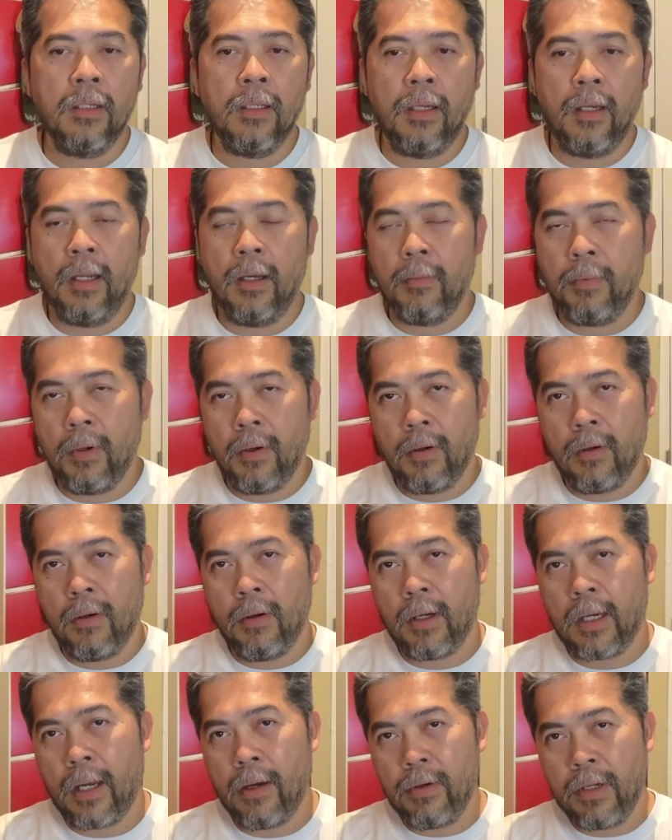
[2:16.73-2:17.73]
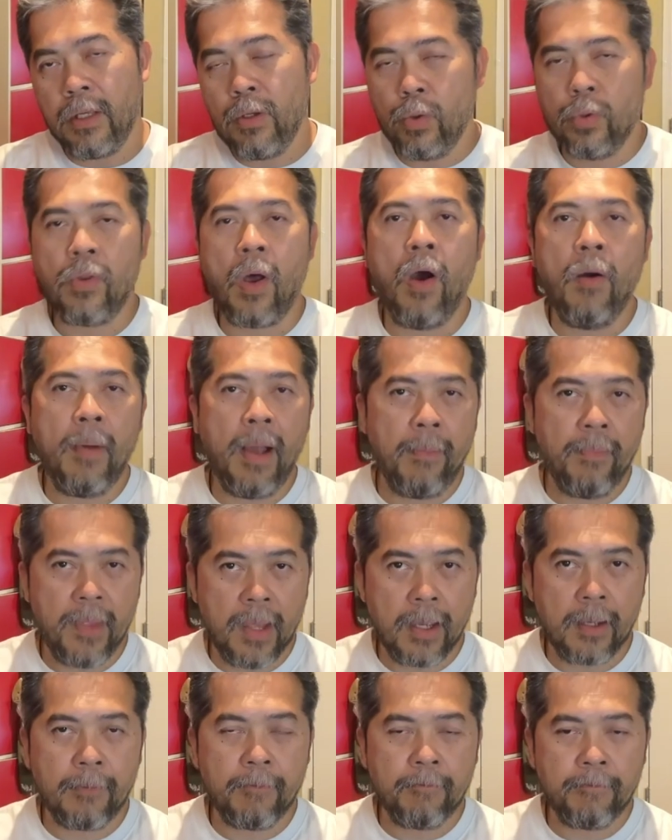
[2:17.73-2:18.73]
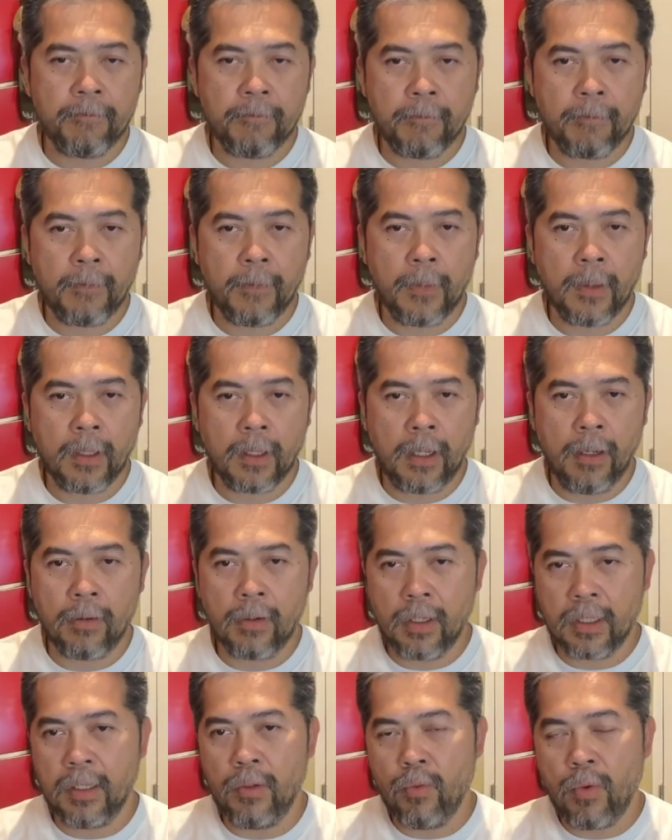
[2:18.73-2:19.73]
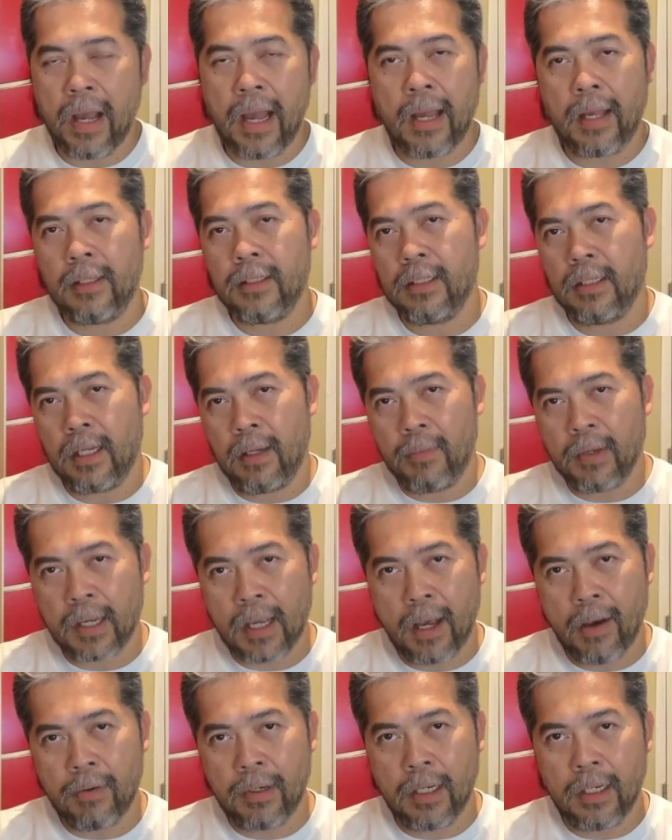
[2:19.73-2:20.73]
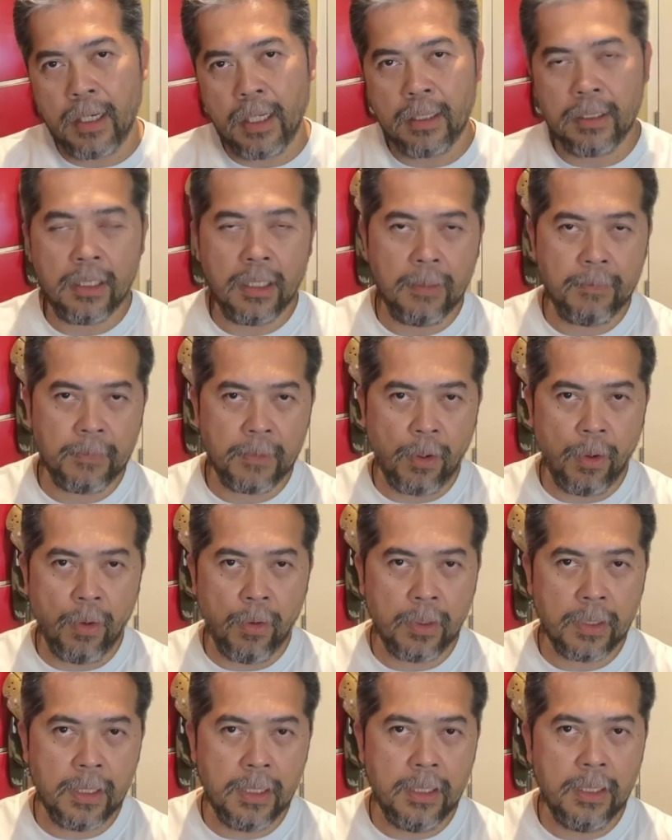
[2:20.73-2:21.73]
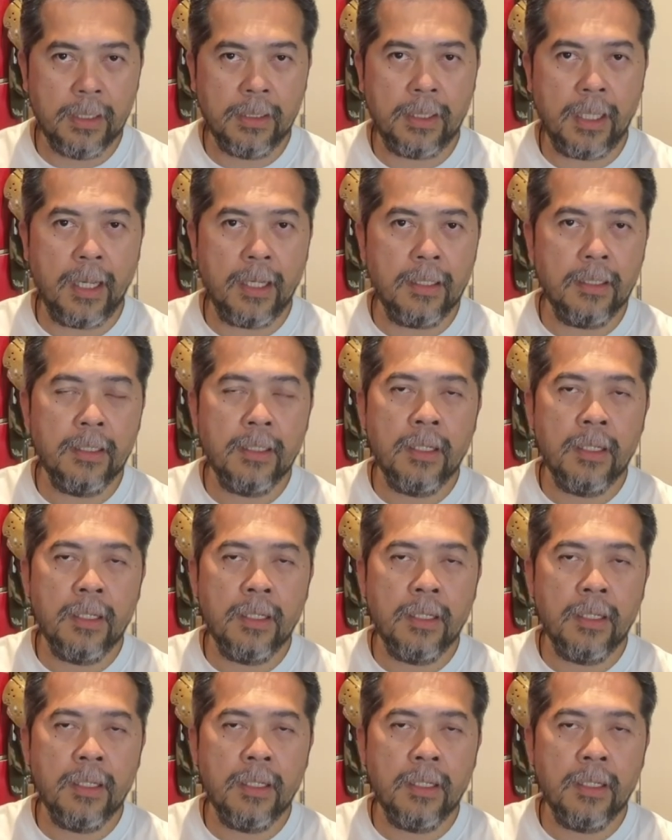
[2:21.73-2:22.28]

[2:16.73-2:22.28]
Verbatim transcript: แล้วพอเขาได้อยู่ต่อแบบเนี้ยเขาก็คิดว่าจะทำให้เขานั้นได้เติบโตขึ้น ทั้ง